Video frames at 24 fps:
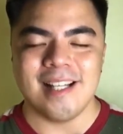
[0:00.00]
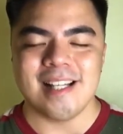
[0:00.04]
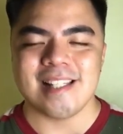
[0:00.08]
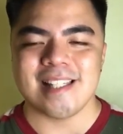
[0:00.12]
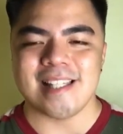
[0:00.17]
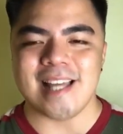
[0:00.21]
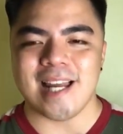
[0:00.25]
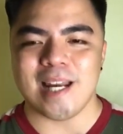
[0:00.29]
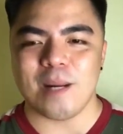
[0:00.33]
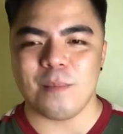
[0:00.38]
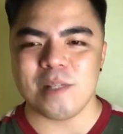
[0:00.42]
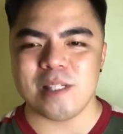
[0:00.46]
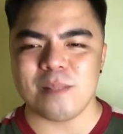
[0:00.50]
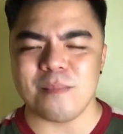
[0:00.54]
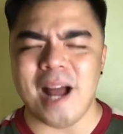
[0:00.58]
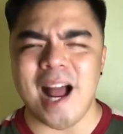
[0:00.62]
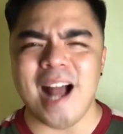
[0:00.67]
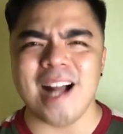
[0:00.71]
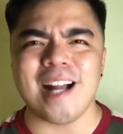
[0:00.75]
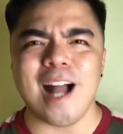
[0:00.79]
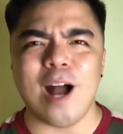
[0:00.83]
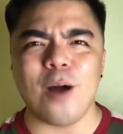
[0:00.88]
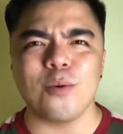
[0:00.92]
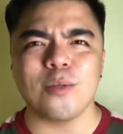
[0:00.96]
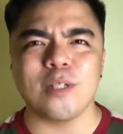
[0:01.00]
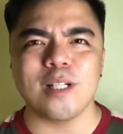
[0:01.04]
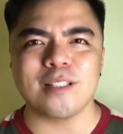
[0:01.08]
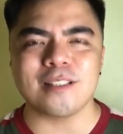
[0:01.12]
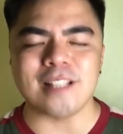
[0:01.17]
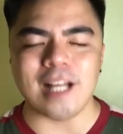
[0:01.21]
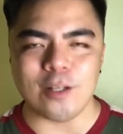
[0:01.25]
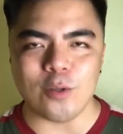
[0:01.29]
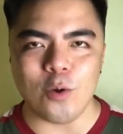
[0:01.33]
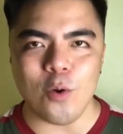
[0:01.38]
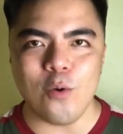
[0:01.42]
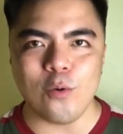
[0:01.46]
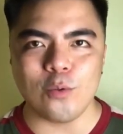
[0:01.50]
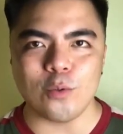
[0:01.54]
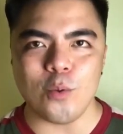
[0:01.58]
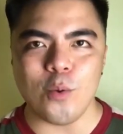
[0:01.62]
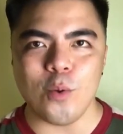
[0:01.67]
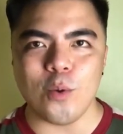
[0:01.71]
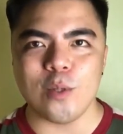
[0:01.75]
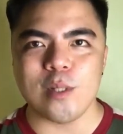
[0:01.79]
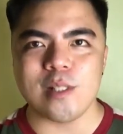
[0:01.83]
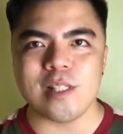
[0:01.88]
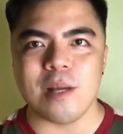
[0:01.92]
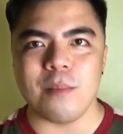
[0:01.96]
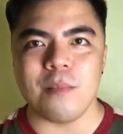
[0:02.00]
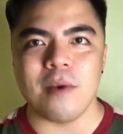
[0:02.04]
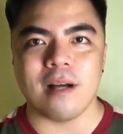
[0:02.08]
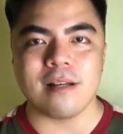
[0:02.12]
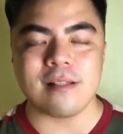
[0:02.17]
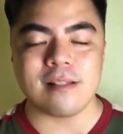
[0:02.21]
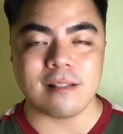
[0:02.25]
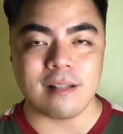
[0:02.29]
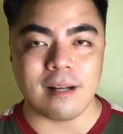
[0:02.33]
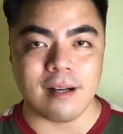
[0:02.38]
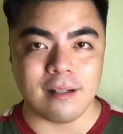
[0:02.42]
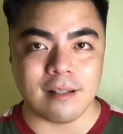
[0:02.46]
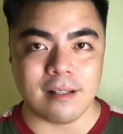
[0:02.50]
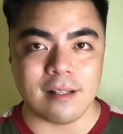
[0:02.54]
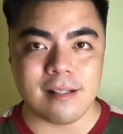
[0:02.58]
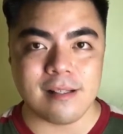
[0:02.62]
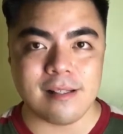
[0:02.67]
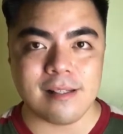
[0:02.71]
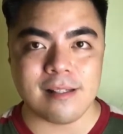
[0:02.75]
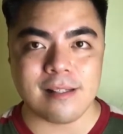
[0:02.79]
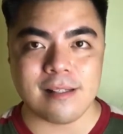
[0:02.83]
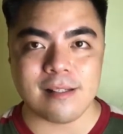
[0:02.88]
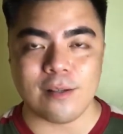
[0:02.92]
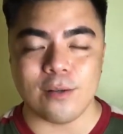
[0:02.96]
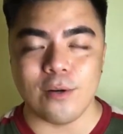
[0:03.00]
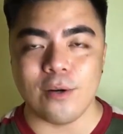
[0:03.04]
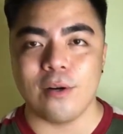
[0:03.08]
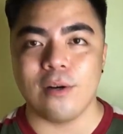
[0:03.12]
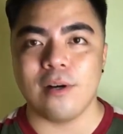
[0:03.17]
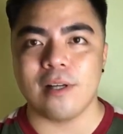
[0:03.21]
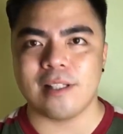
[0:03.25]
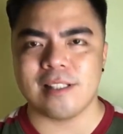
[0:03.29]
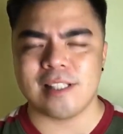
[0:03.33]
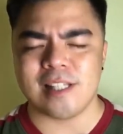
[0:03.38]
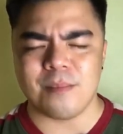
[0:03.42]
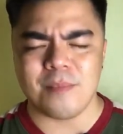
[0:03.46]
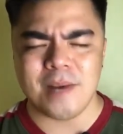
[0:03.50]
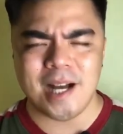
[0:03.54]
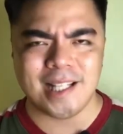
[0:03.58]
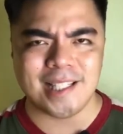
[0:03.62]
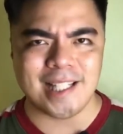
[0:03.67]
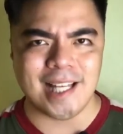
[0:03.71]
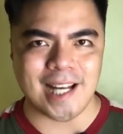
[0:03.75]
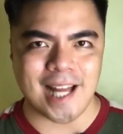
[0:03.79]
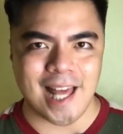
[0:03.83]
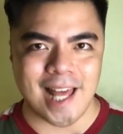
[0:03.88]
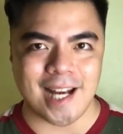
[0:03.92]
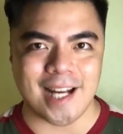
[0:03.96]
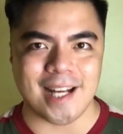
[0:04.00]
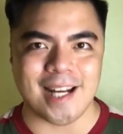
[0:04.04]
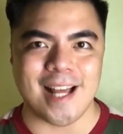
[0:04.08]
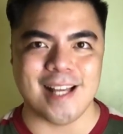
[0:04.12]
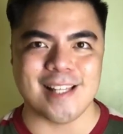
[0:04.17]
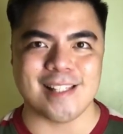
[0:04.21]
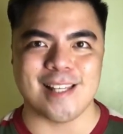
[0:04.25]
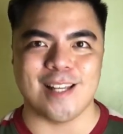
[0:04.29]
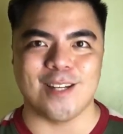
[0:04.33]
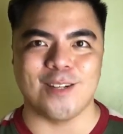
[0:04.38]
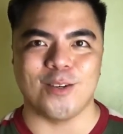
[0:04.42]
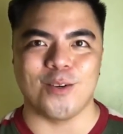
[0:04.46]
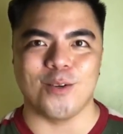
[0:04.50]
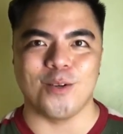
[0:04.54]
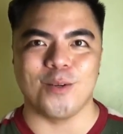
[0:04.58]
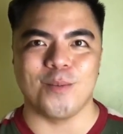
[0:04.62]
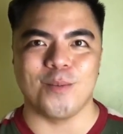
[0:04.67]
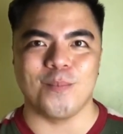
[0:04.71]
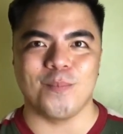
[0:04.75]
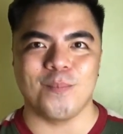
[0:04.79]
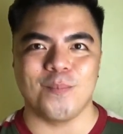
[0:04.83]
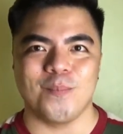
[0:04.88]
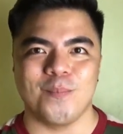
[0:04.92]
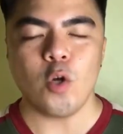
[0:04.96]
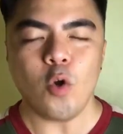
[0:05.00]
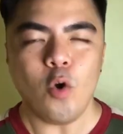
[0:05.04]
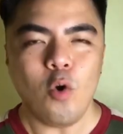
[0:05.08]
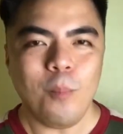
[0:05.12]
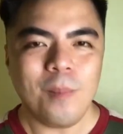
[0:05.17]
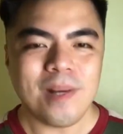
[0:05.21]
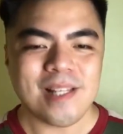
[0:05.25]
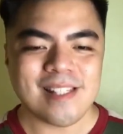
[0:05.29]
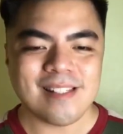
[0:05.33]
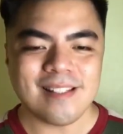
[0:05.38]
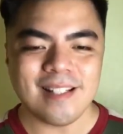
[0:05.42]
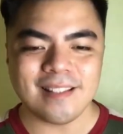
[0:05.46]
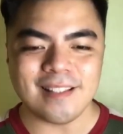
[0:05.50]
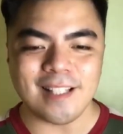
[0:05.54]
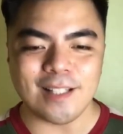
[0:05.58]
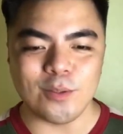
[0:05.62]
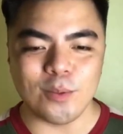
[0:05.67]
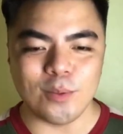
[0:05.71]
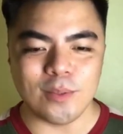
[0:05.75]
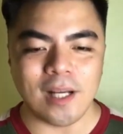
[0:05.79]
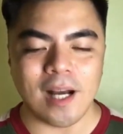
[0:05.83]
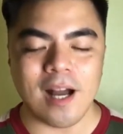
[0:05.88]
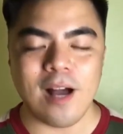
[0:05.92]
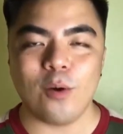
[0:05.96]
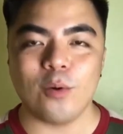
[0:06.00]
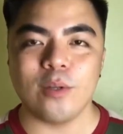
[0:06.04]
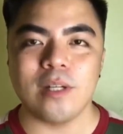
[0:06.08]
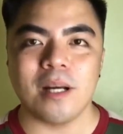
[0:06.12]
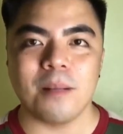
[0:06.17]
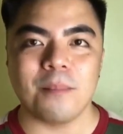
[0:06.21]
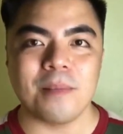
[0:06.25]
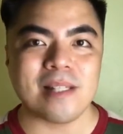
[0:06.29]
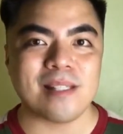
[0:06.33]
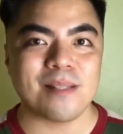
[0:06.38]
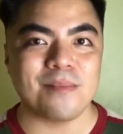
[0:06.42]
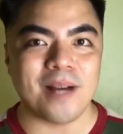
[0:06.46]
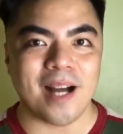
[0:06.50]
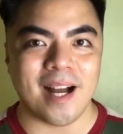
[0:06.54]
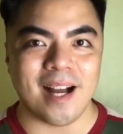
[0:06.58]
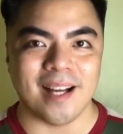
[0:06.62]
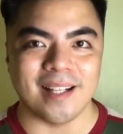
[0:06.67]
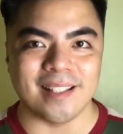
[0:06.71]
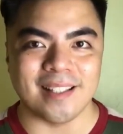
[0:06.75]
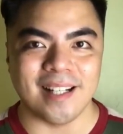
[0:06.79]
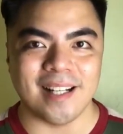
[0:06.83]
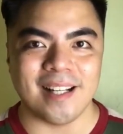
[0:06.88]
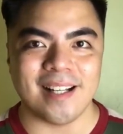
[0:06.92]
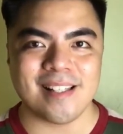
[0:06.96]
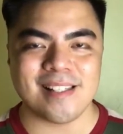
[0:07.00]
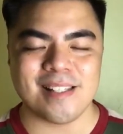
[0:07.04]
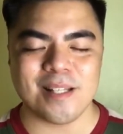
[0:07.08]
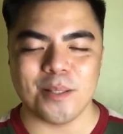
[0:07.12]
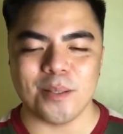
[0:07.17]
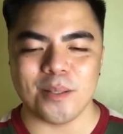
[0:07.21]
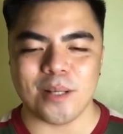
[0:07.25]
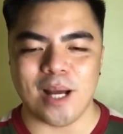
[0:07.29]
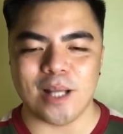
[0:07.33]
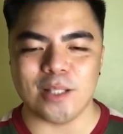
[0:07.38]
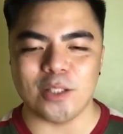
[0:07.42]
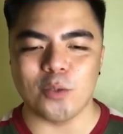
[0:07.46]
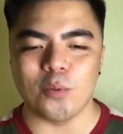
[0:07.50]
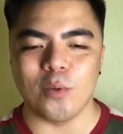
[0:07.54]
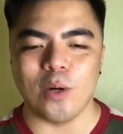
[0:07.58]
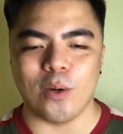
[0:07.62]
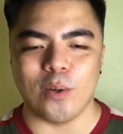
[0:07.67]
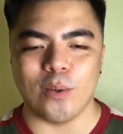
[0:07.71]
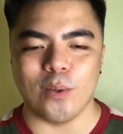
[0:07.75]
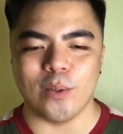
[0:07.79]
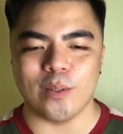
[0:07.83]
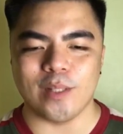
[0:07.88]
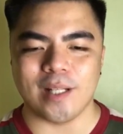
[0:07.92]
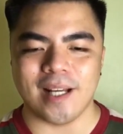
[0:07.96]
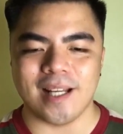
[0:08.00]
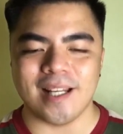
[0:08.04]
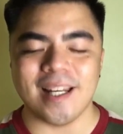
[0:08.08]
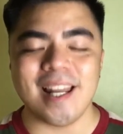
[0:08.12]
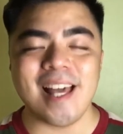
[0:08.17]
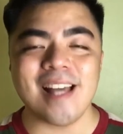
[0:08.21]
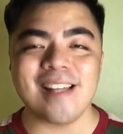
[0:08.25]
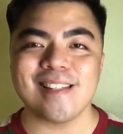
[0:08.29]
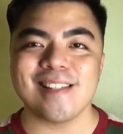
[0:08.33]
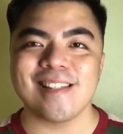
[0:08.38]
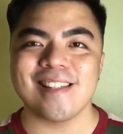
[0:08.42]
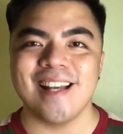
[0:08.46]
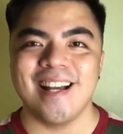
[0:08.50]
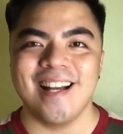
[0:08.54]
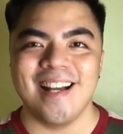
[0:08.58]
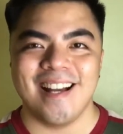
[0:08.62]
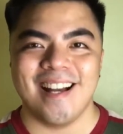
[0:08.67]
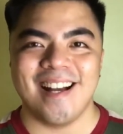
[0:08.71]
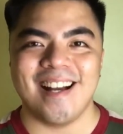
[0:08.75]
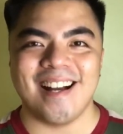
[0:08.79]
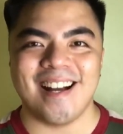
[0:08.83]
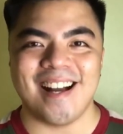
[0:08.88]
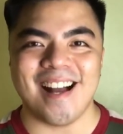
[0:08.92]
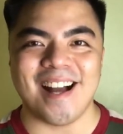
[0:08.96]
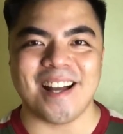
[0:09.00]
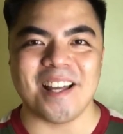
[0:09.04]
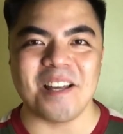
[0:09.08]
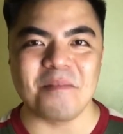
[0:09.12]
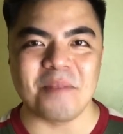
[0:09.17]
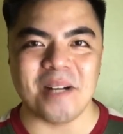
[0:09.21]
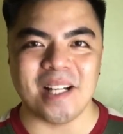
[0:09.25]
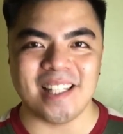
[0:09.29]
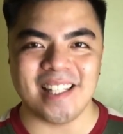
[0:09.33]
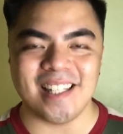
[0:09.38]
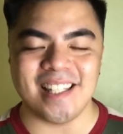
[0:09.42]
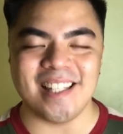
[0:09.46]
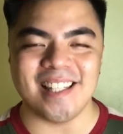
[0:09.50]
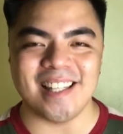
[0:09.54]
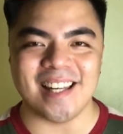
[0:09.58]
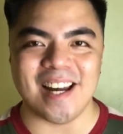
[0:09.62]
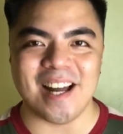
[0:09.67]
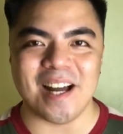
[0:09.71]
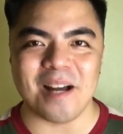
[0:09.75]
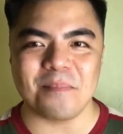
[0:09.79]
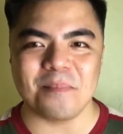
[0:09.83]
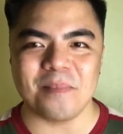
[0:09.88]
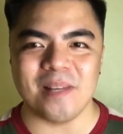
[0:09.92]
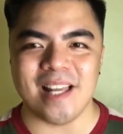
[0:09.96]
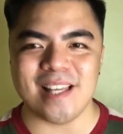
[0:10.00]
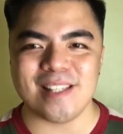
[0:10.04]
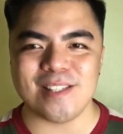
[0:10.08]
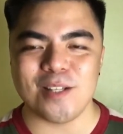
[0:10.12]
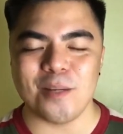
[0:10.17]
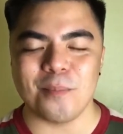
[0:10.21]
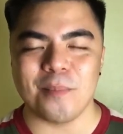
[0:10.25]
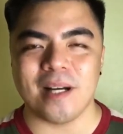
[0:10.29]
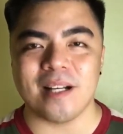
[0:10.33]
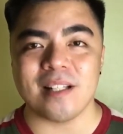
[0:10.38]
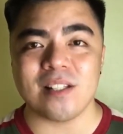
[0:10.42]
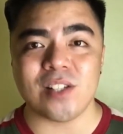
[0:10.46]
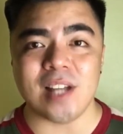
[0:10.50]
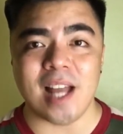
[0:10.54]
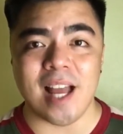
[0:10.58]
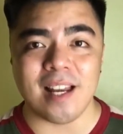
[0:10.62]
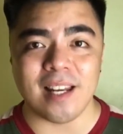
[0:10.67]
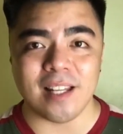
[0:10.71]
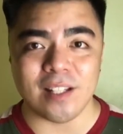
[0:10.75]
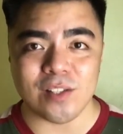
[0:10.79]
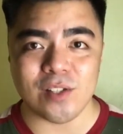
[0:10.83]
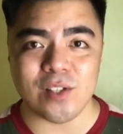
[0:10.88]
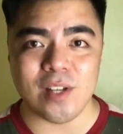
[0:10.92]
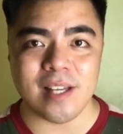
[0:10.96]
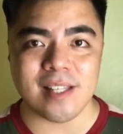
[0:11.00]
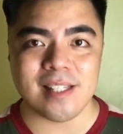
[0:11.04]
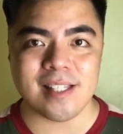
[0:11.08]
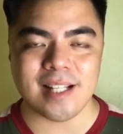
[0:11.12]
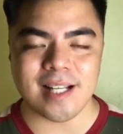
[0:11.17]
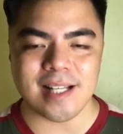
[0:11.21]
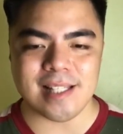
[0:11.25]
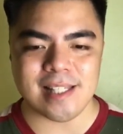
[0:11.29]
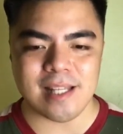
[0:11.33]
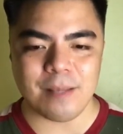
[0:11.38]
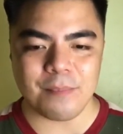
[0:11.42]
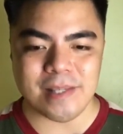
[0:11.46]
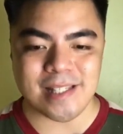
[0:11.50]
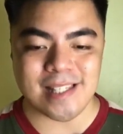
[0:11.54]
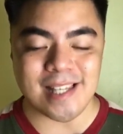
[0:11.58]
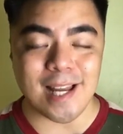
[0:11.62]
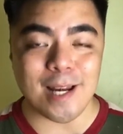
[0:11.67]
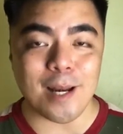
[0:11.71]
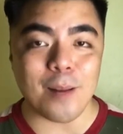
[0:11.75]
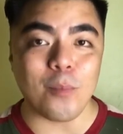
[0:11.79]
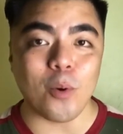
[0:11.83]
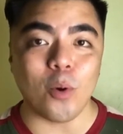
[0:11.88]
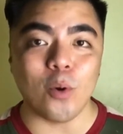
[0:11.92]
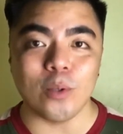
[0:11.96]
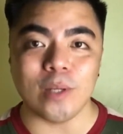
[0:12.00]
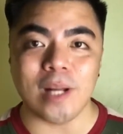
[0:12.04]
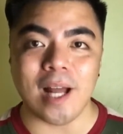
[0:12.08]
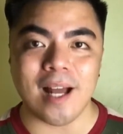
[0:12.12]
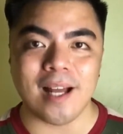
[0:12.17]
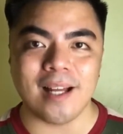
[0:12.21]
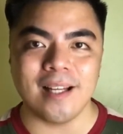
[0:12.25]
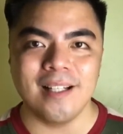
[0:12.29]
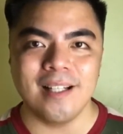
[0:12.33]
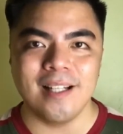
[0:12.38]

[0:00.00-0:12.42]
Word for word: Sana mas maaga akong nagtanong tungkol sa mga struggles ko at sa mga nararanasan ko. Kung mas nagtanong lang ako ng mas maaga, sigurado ako na less ang aking paghihirap, less yung mga challenges kasi mas alam ko na